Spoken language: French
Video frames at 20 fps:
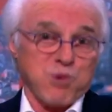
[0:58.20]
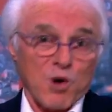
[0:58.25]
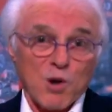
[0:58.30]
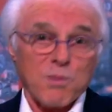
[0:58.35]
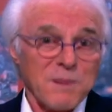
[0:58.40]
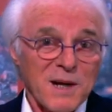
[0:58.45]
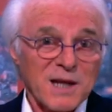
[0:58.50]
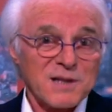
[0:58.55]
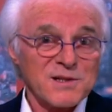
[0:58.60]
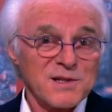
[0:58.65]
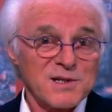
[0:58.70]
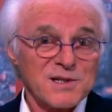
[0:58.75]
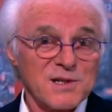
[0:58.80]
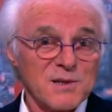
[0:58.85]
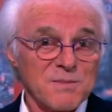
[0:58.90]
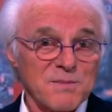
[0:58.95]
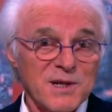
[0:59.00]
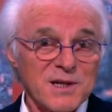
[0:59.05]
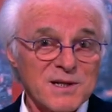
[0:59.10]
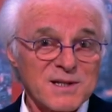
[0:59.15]
Pour
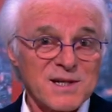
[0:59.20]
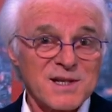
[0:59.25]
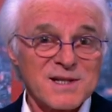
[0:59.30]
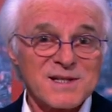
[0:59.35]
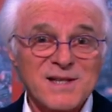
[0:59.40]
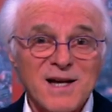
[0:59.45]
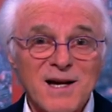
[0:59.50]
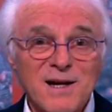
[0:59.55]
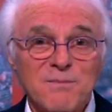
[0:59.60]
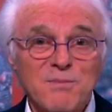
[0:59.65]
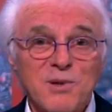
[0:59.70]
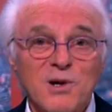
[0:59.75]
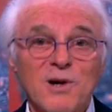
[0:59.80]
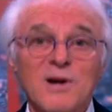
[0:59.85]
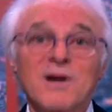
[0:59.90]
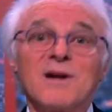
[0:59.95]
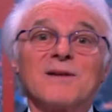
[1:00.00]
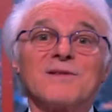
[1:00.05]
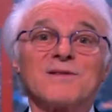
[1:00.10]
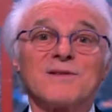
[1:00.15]
participer, c'est
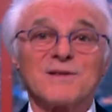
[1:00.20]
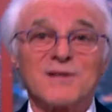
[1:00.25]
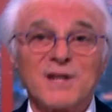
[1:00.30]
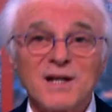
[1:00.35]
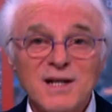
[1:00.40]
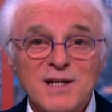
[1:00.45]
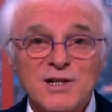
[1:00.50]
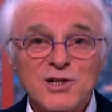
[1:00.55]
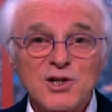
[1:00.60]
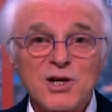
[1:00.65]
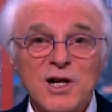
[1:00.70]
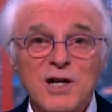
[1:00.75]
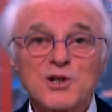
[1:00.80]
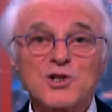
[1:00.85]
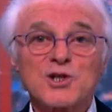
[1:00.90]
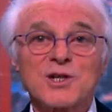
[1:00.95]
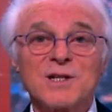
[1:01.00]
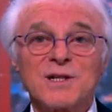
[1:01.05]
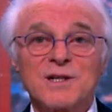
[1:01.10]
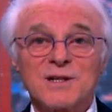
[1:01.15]
simple.
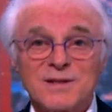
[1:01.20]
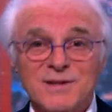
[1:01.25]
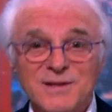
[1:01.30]
Téléchargez